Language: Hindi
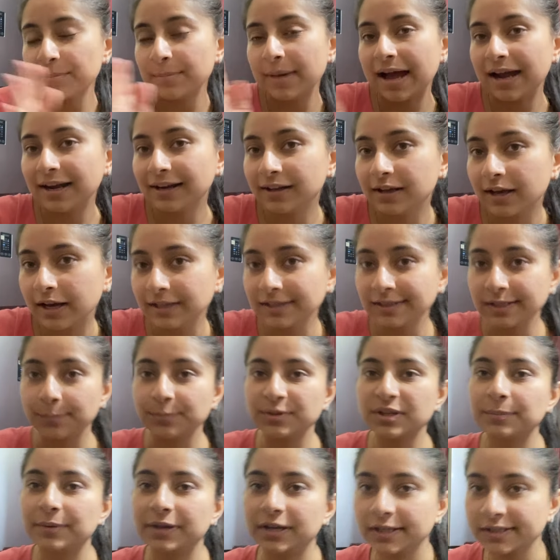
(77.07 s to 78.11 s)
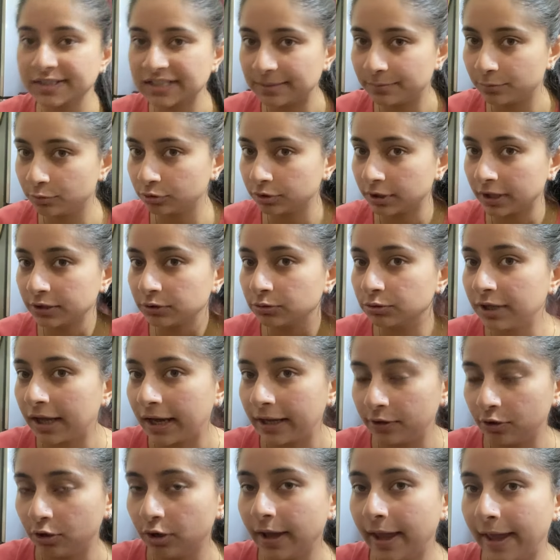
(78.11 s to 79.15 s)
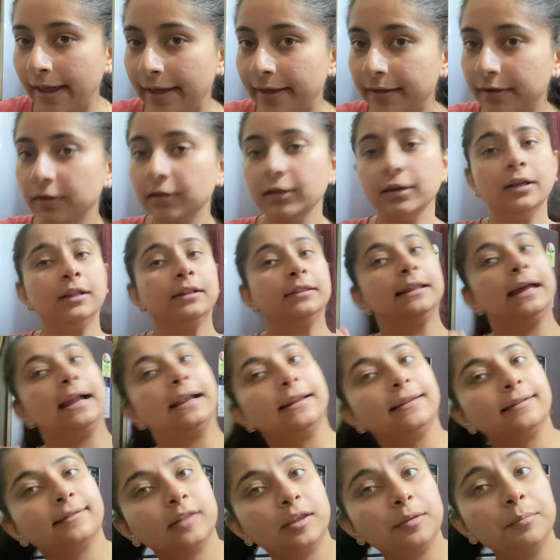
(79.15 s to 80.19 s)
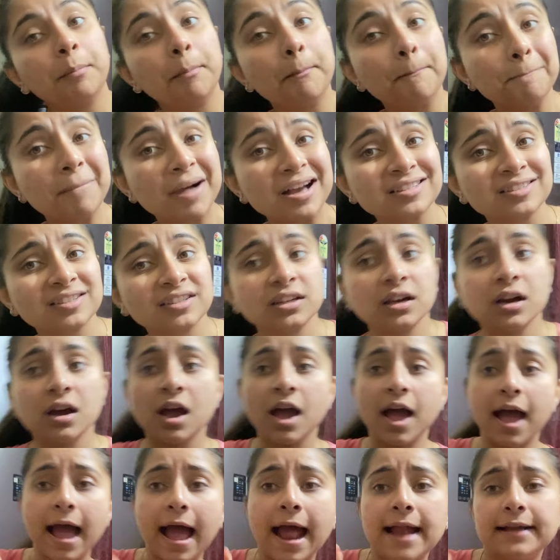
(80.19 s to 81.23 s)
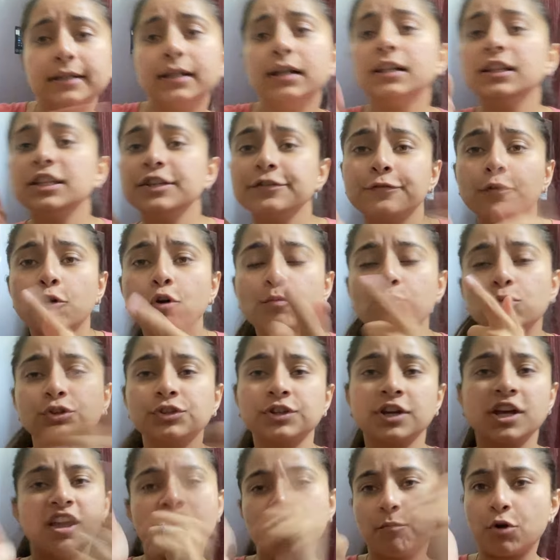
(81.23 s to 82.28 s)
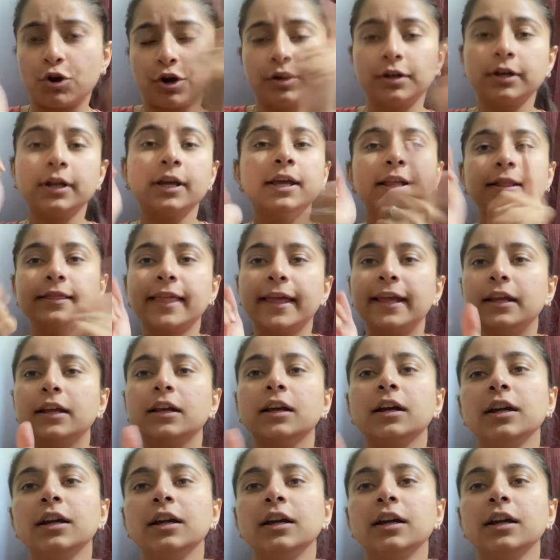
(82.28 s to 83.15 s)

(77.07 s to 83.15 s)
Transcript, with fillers: बैड गाइस सबसे पहला स्टेप होता है टू टाई योर हेयर दैट इज द मस्ट एंड द फोर मोस्ट इम्पॉर्टेंट थिंग